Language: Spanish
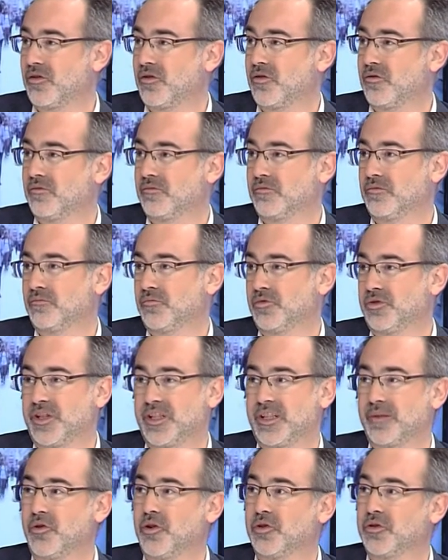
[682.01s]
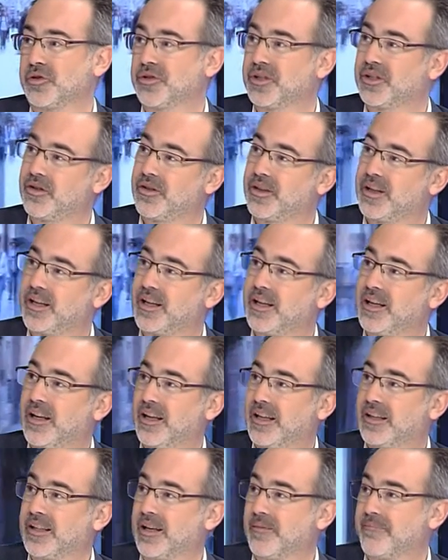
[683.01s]
Con muchísimos otros sitios de,
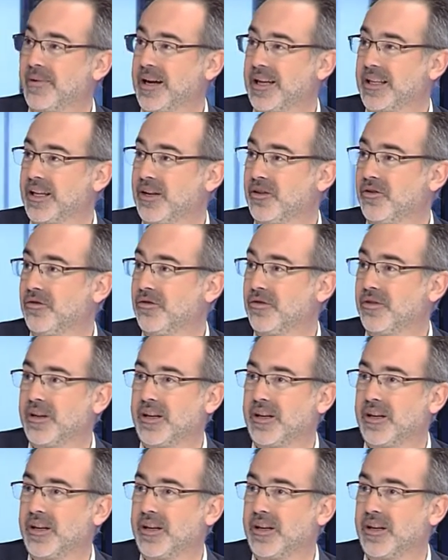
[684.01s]
de España, ¿no?